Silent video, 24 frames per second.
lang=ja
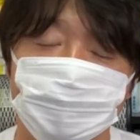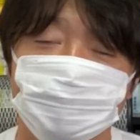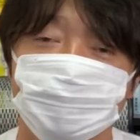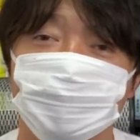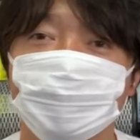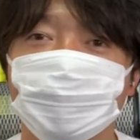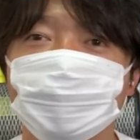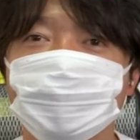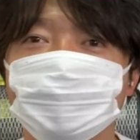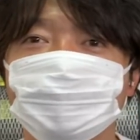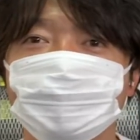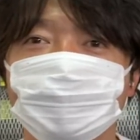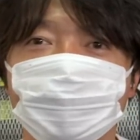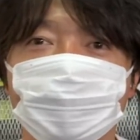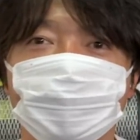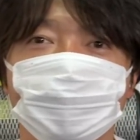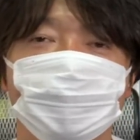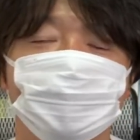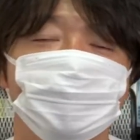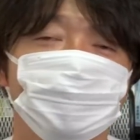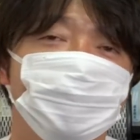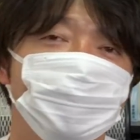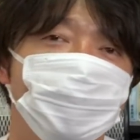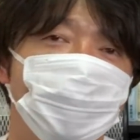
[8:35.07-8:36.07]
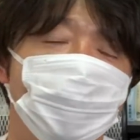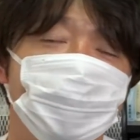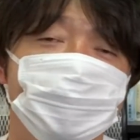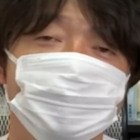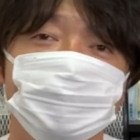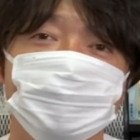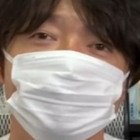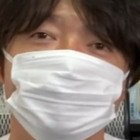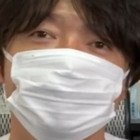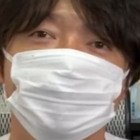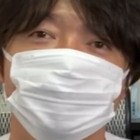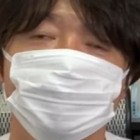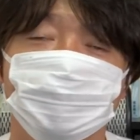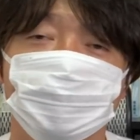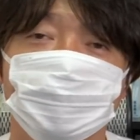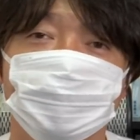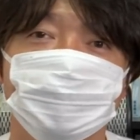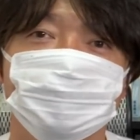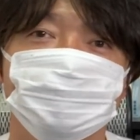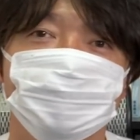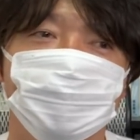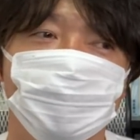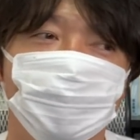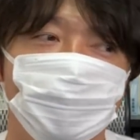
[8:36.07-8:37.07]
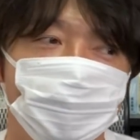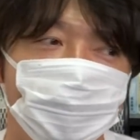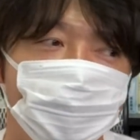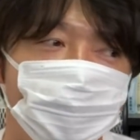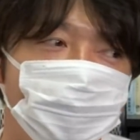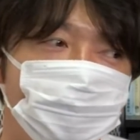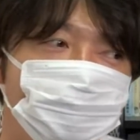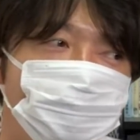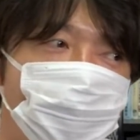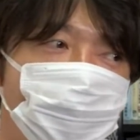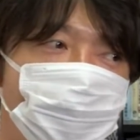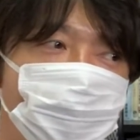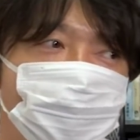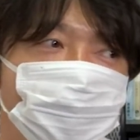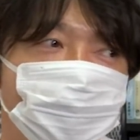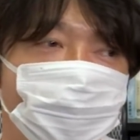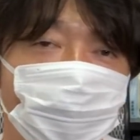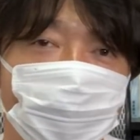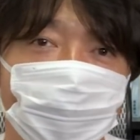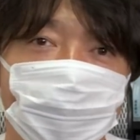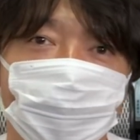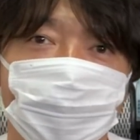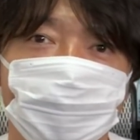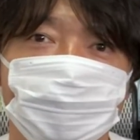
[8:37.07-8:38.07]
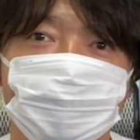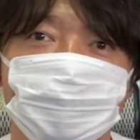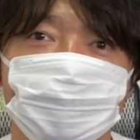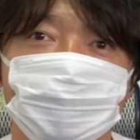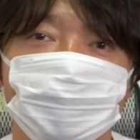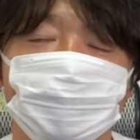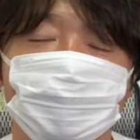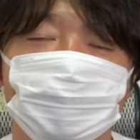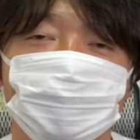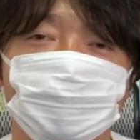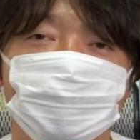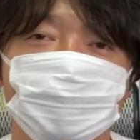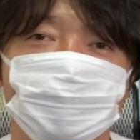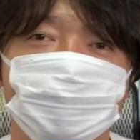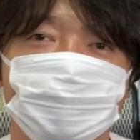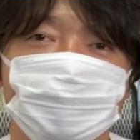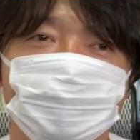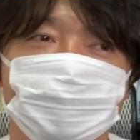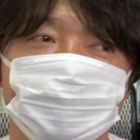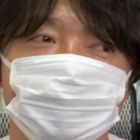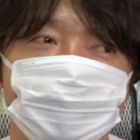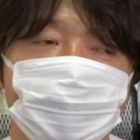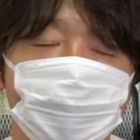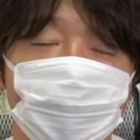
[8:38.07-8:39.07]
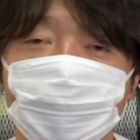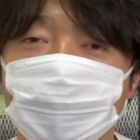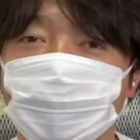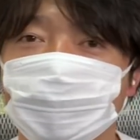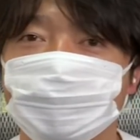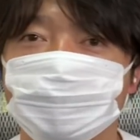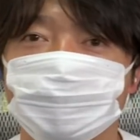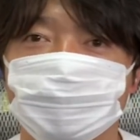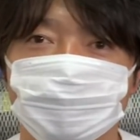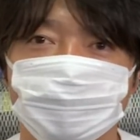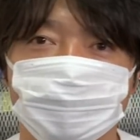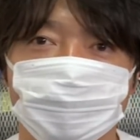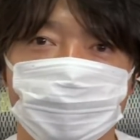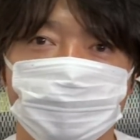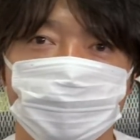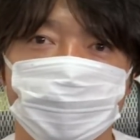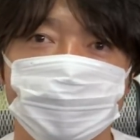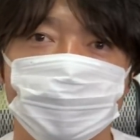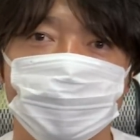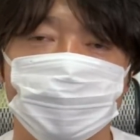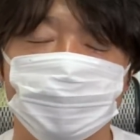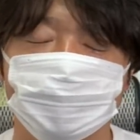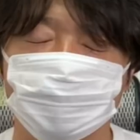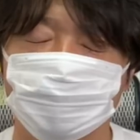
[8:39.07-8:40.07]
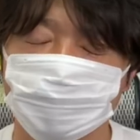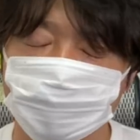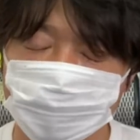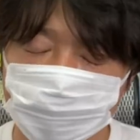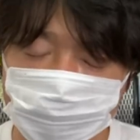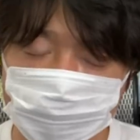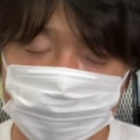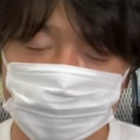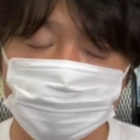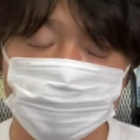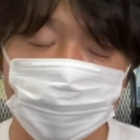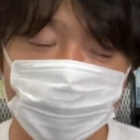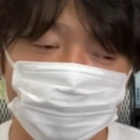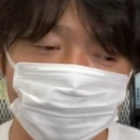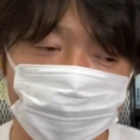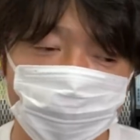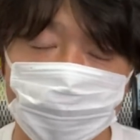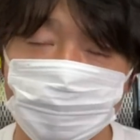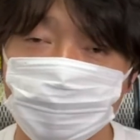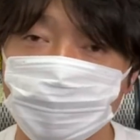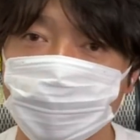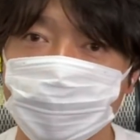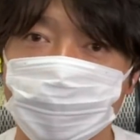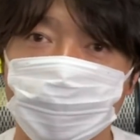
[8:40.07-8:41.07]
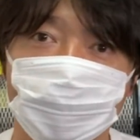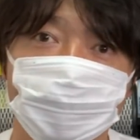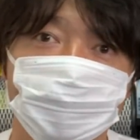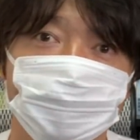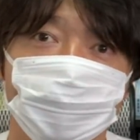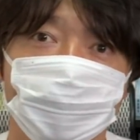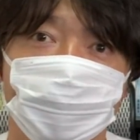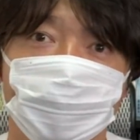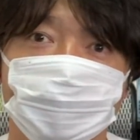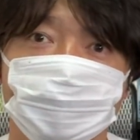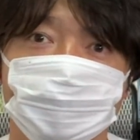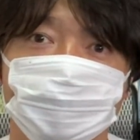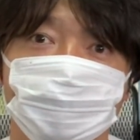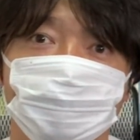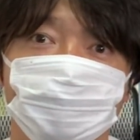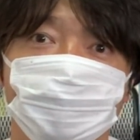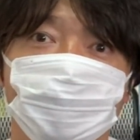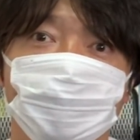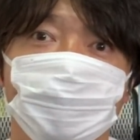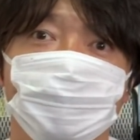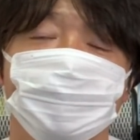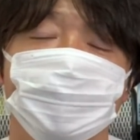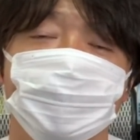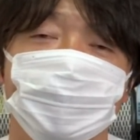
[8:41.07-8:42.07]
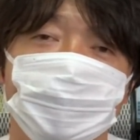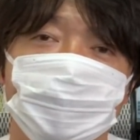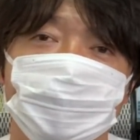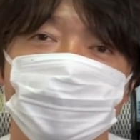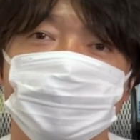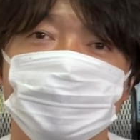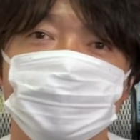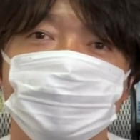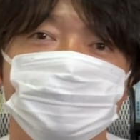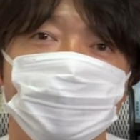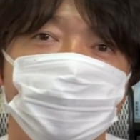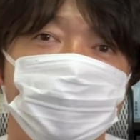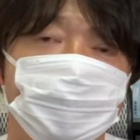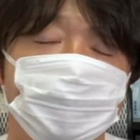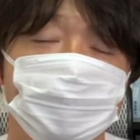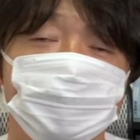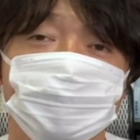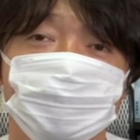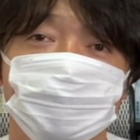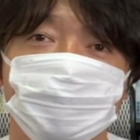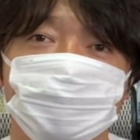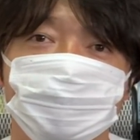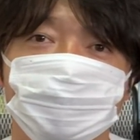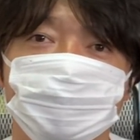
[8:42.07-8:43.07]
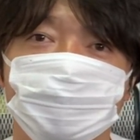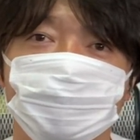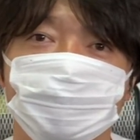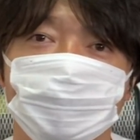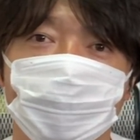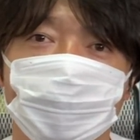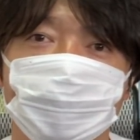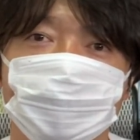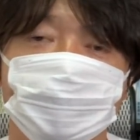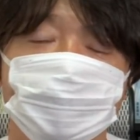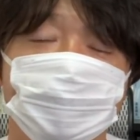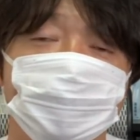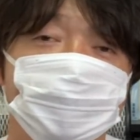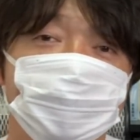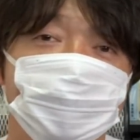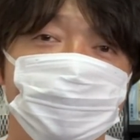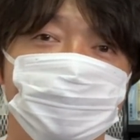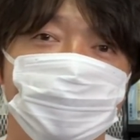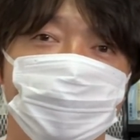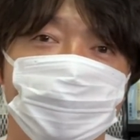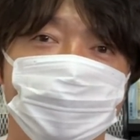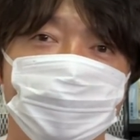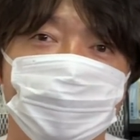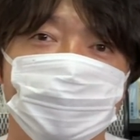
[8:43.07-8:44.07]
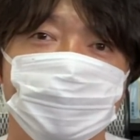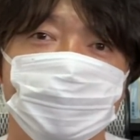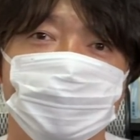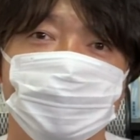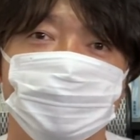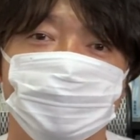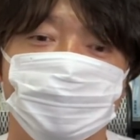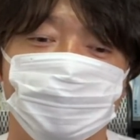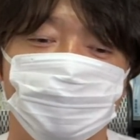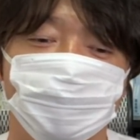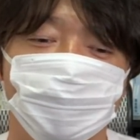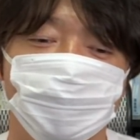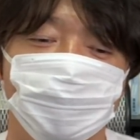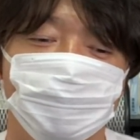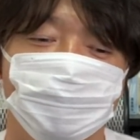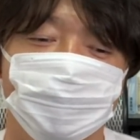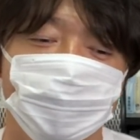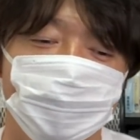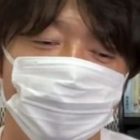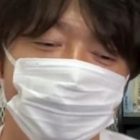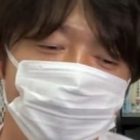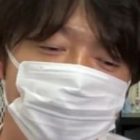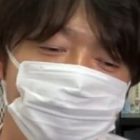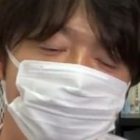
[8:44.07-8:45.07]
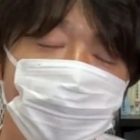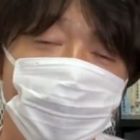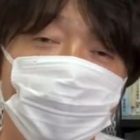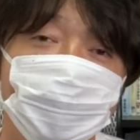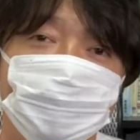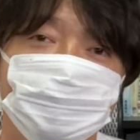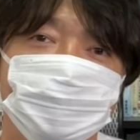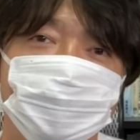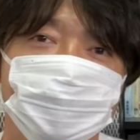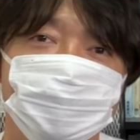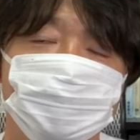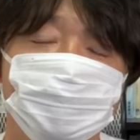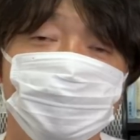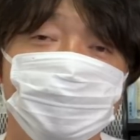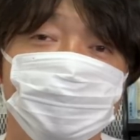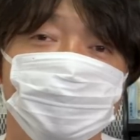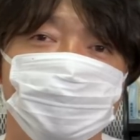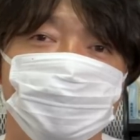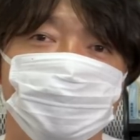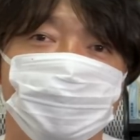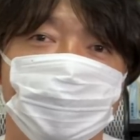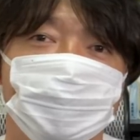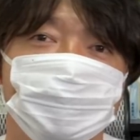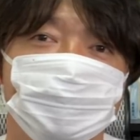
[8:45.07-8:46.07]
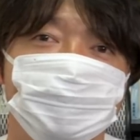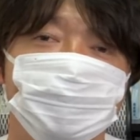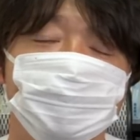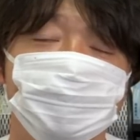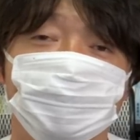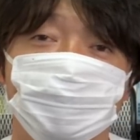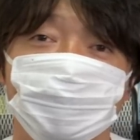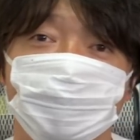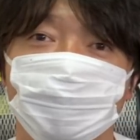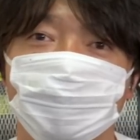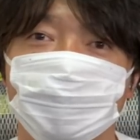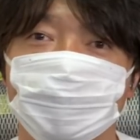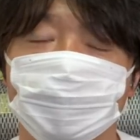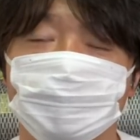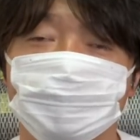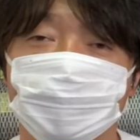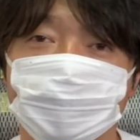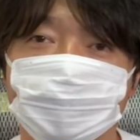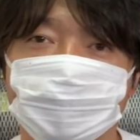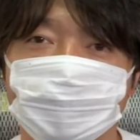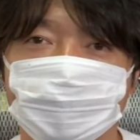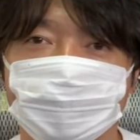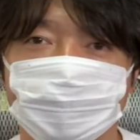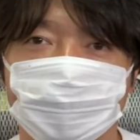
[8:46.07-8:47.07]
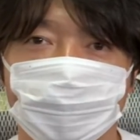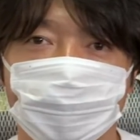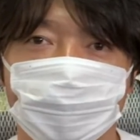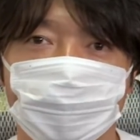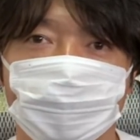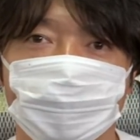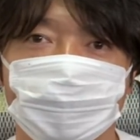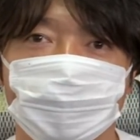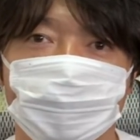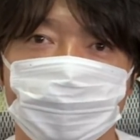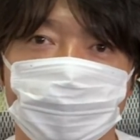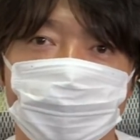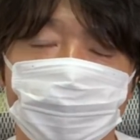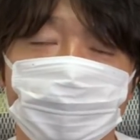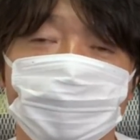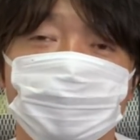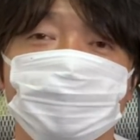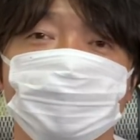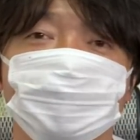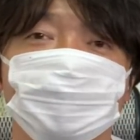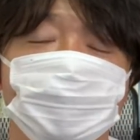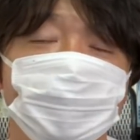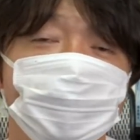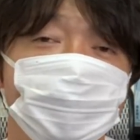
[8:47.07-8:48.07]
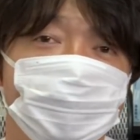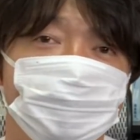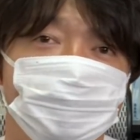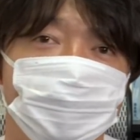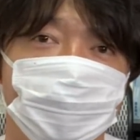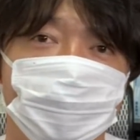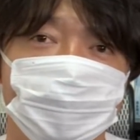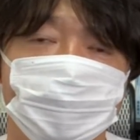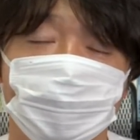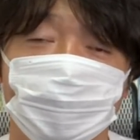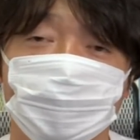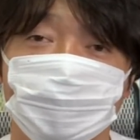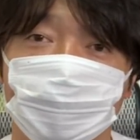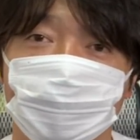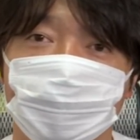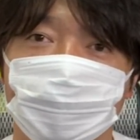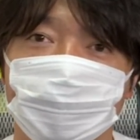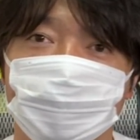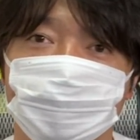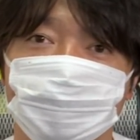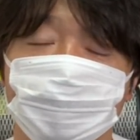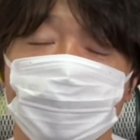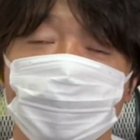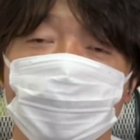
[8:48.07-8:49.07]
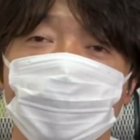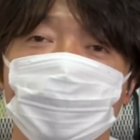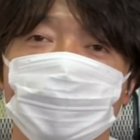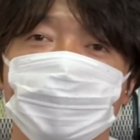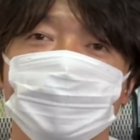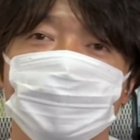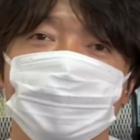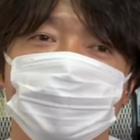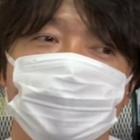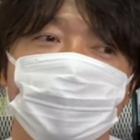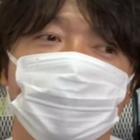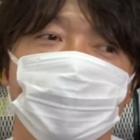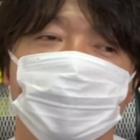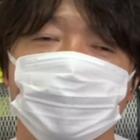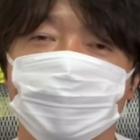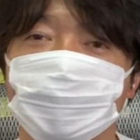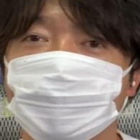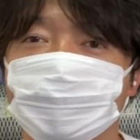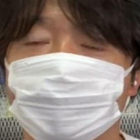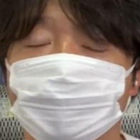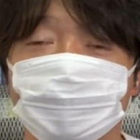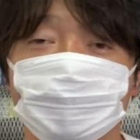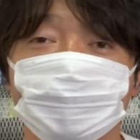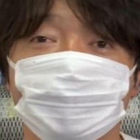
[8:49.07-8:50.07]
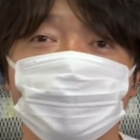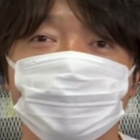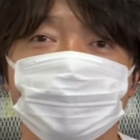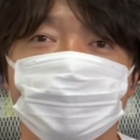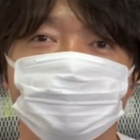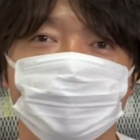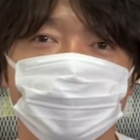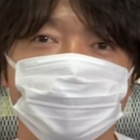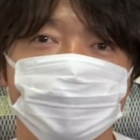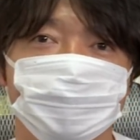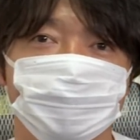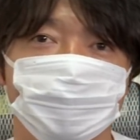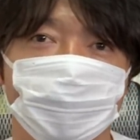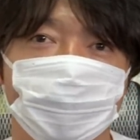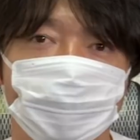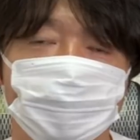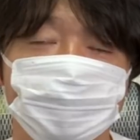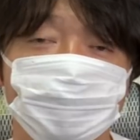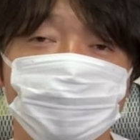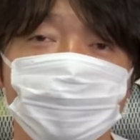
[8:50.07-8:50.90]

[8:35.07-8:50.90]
昔はね、あの、平日も土日も、まああのね、あの高い服って言いますかね、そんなに、まあ、べらぼうに高くはないですけども、1万円以上の服をね、T シャツは着ていたんですけども、まあ、やっぱ白い服とかどんどん汚れますしね、あの、クリーニングも出さないといけないとかね、え下手ってきますよね。